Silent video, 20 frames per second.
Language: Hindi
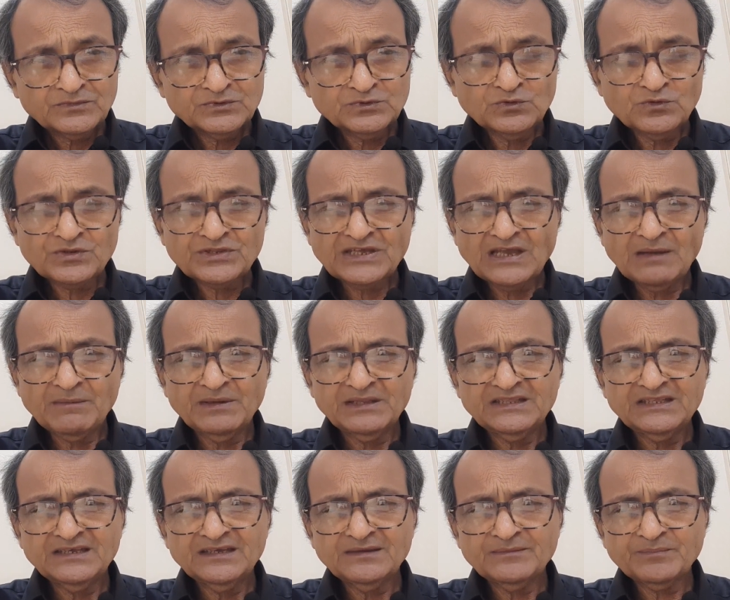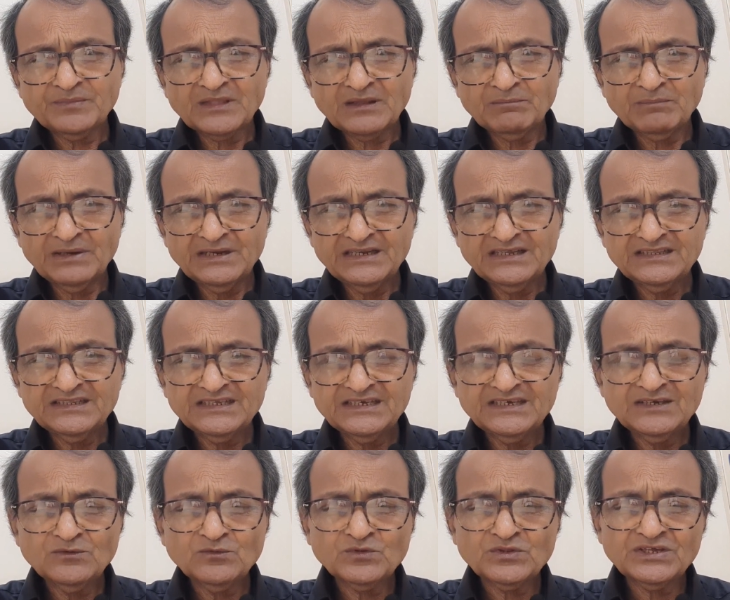जो सहमति बनी
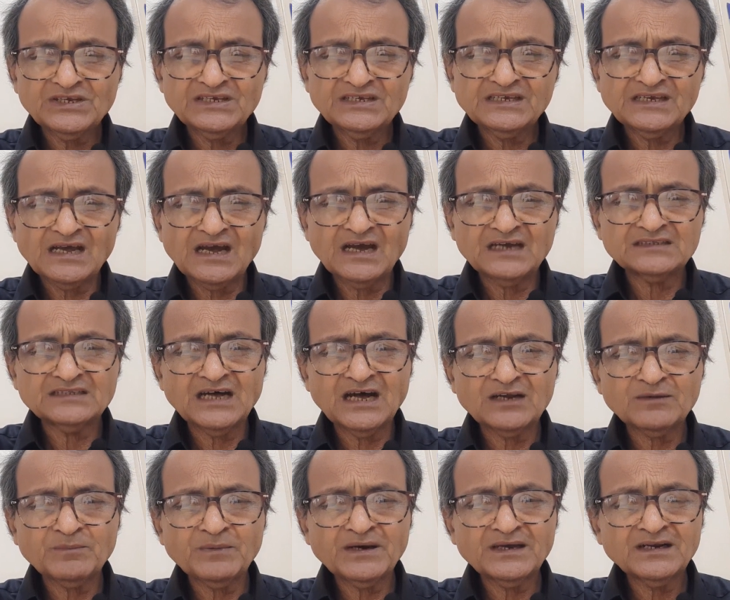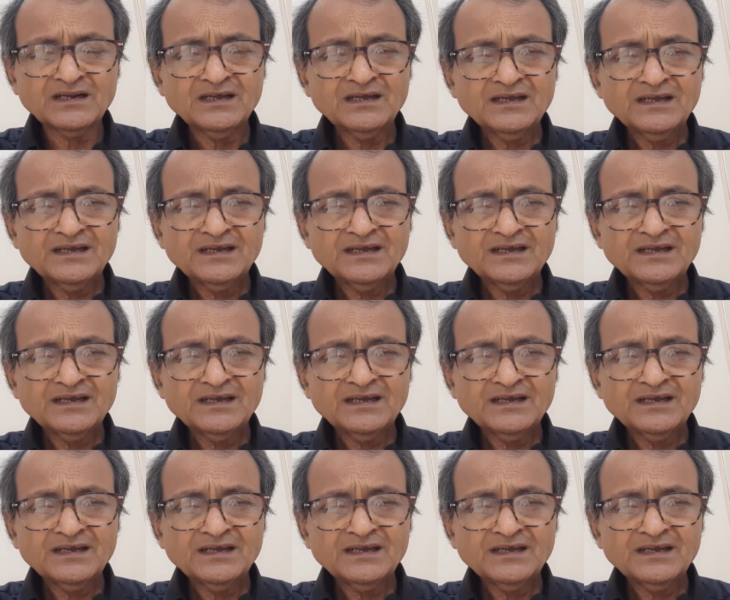थी उसी के आधार पर